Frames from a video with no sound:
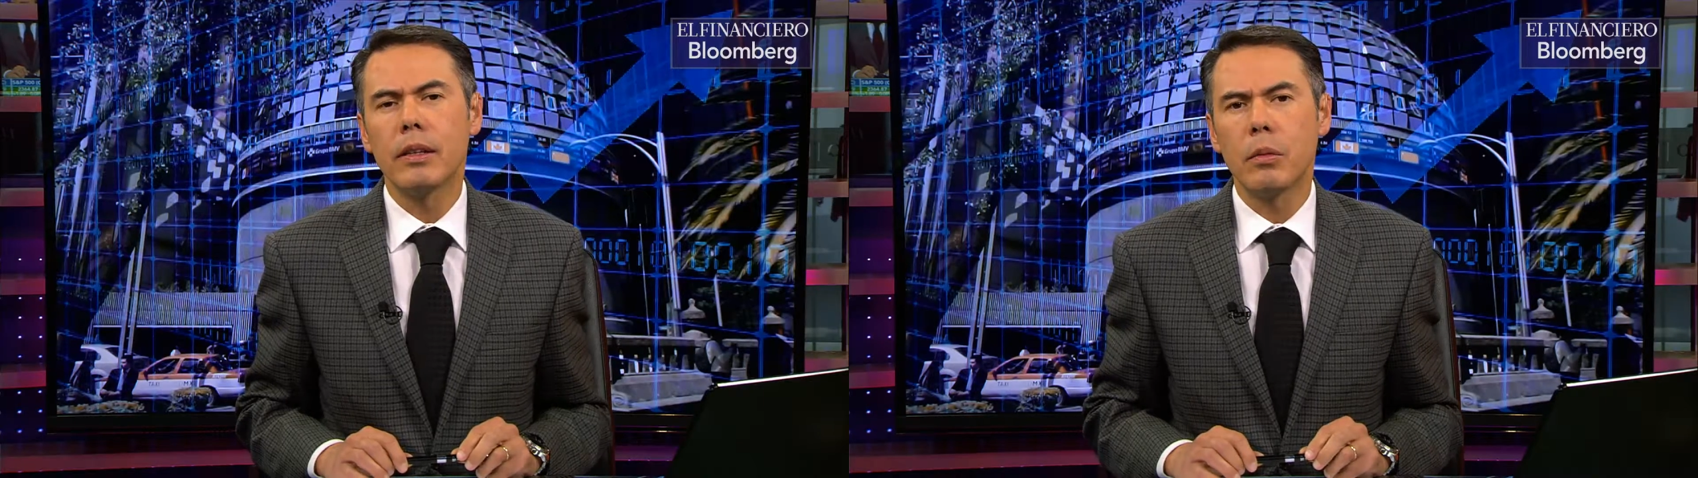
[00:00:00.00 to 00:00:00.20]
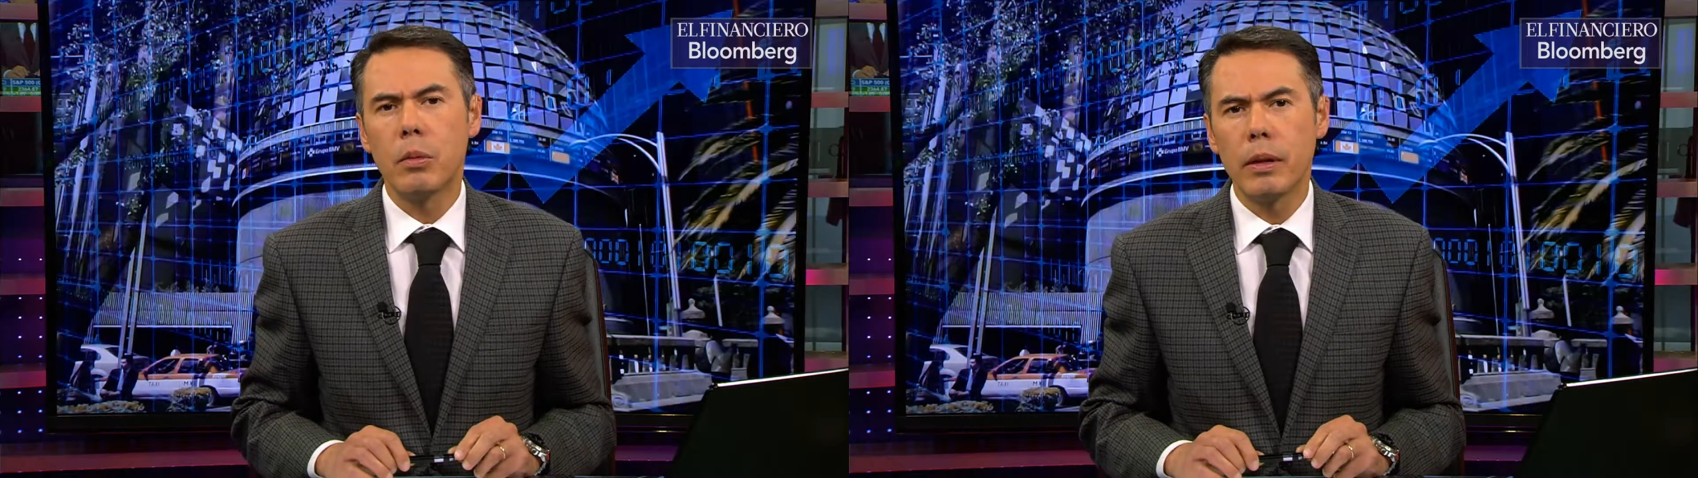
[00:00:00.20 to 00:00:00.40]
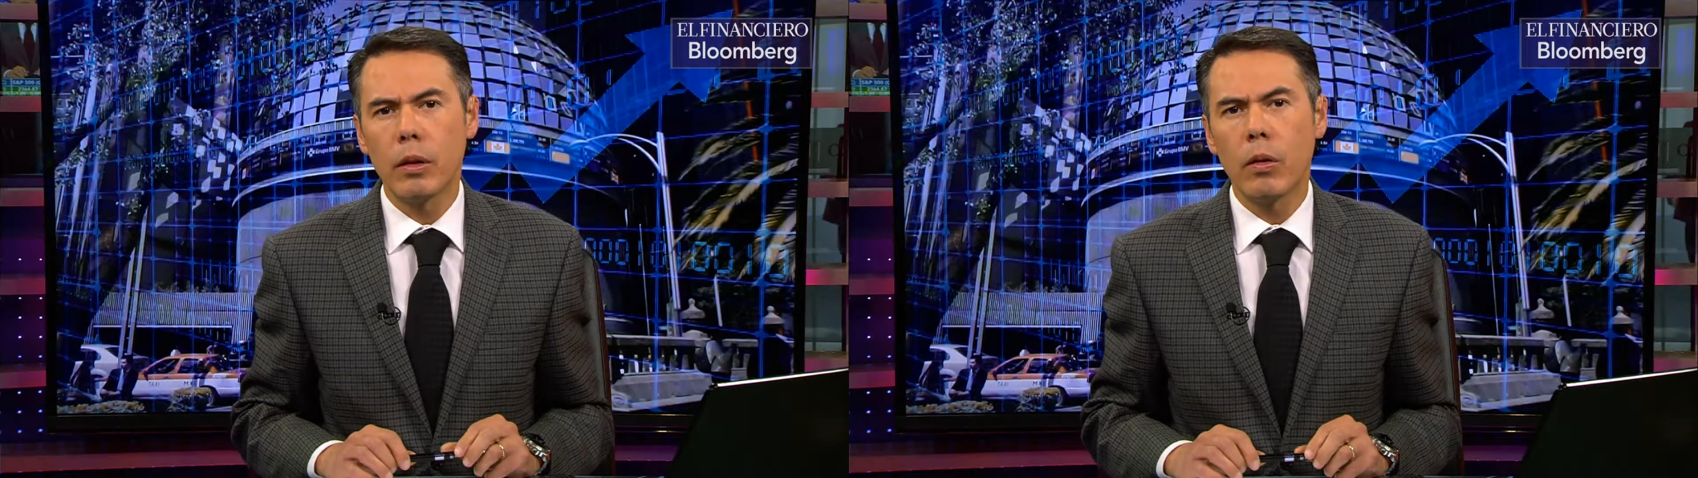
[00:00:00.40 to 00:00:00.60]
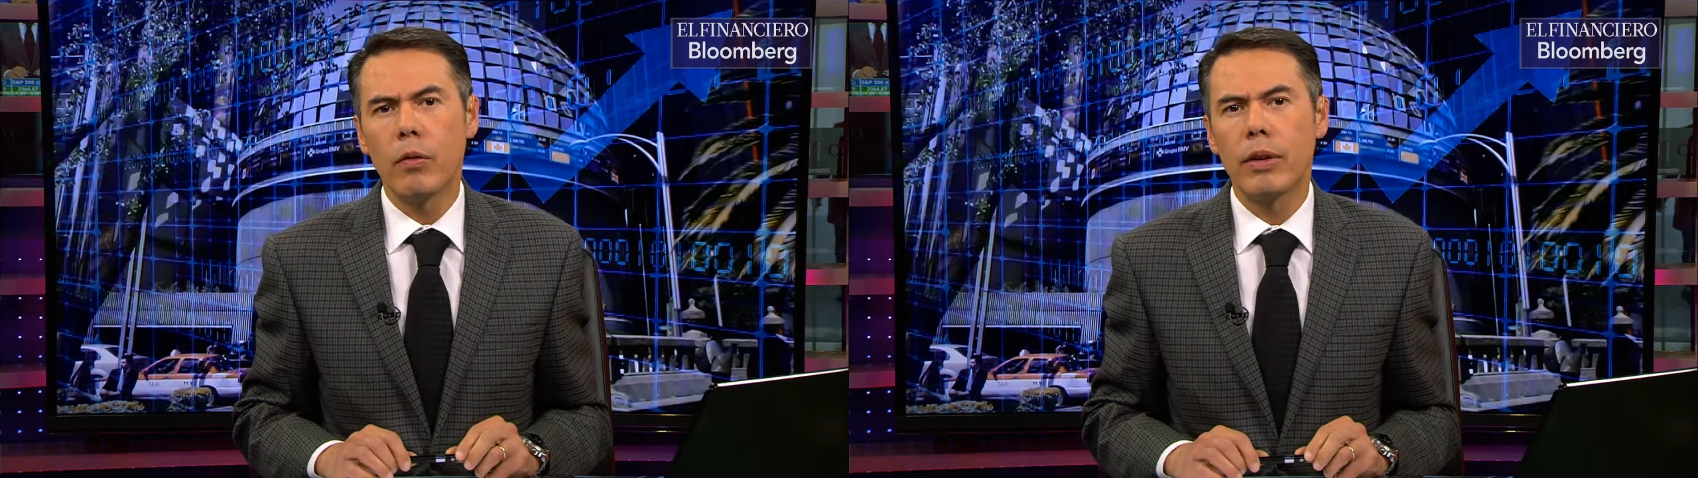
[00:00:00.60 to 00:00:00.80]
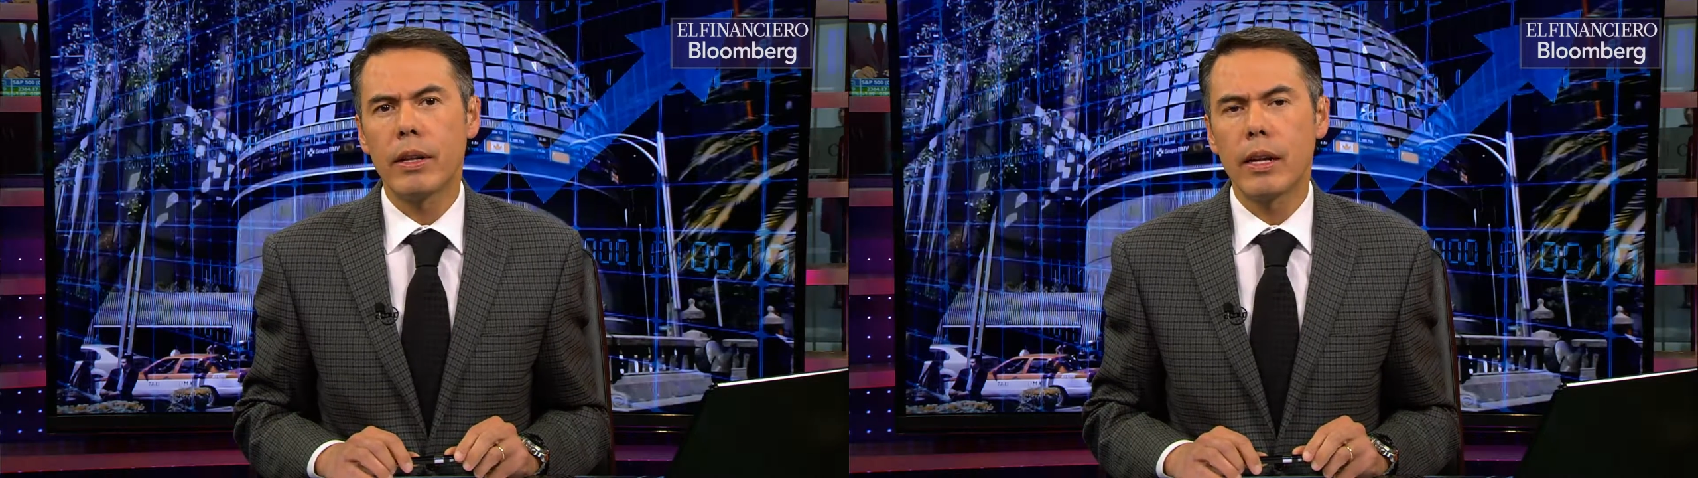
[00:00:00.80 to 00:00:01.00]
este momento
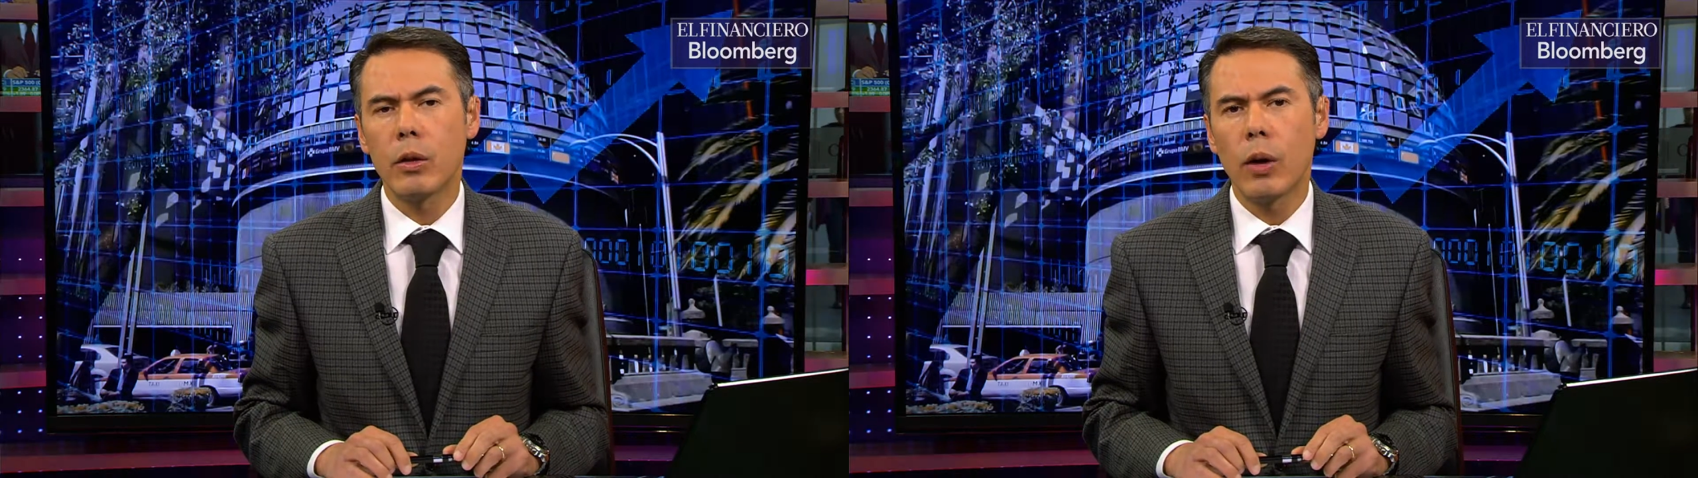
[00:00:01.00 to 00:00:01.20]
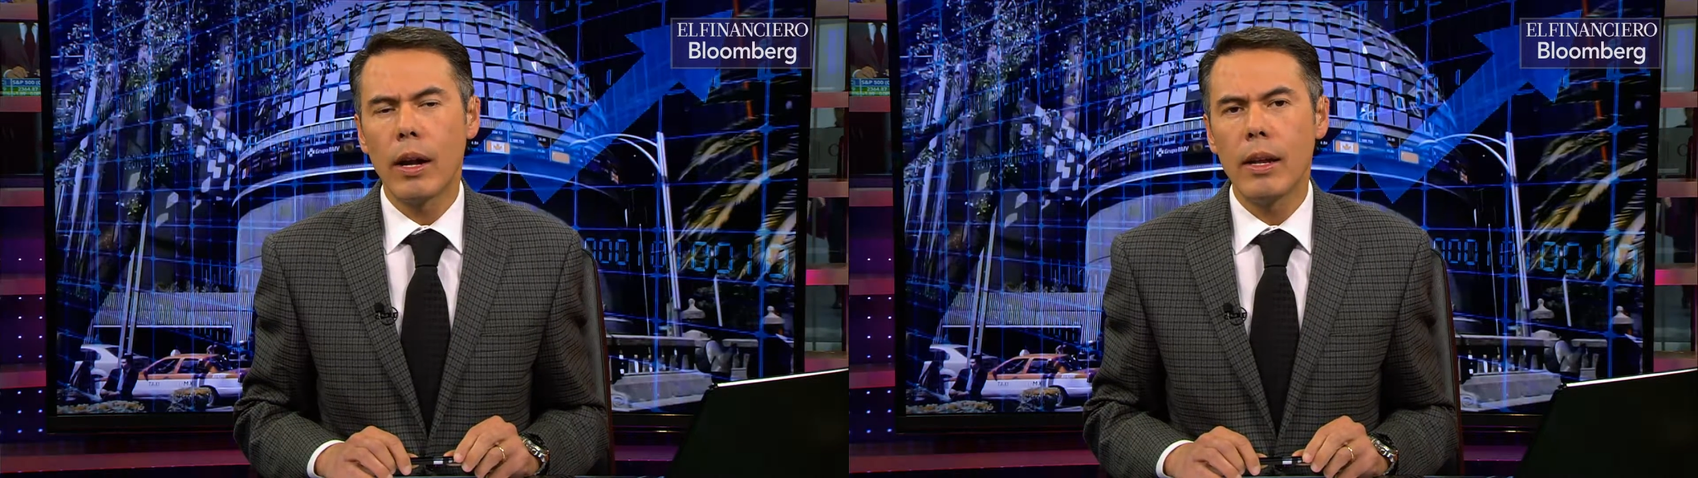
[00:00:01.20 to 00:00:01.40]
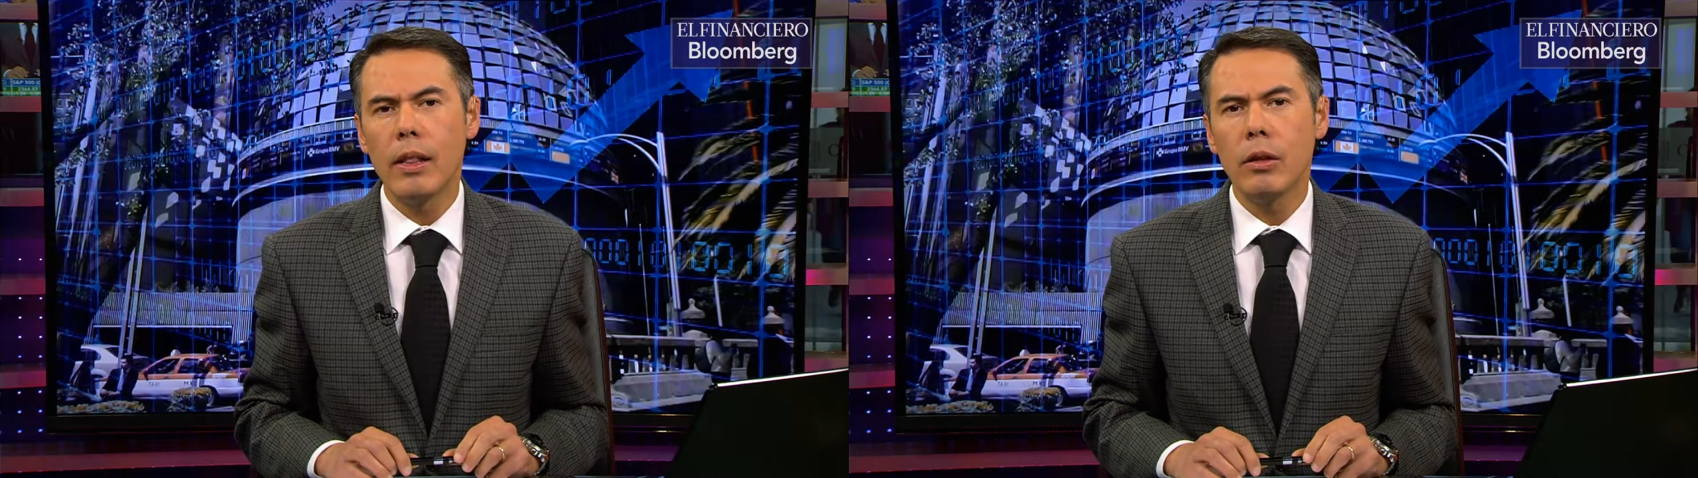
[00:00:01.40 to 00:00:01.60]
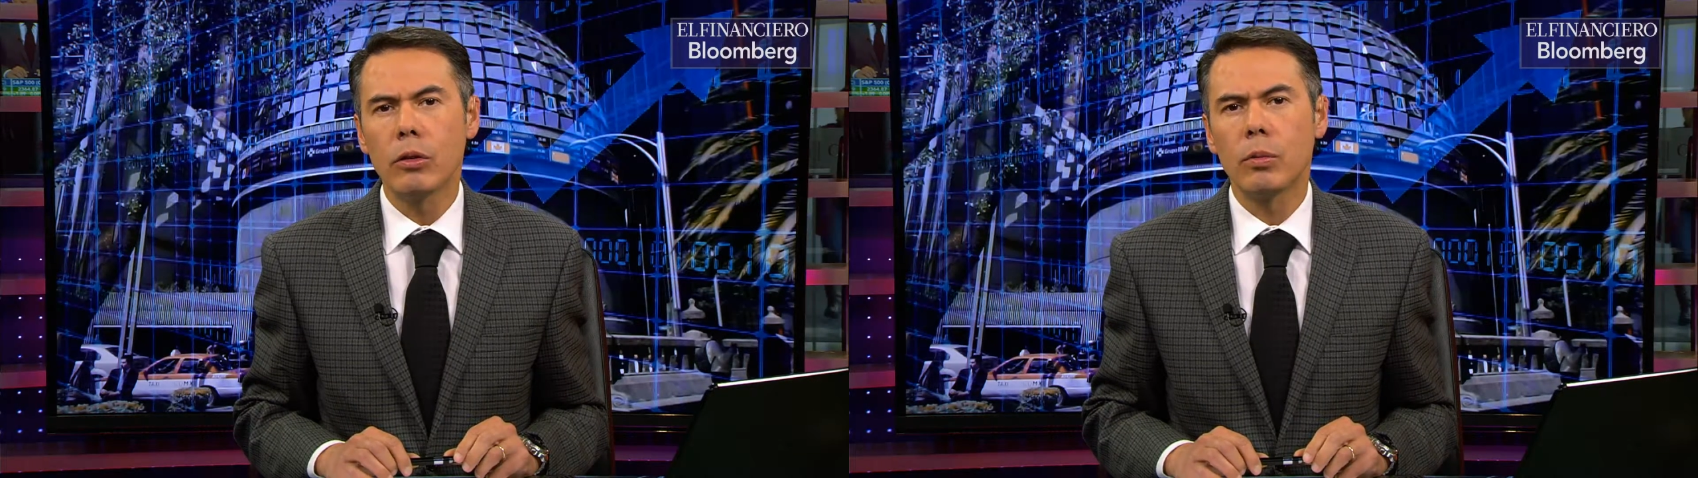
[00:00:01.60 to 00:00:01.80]
con Fernando Galindo,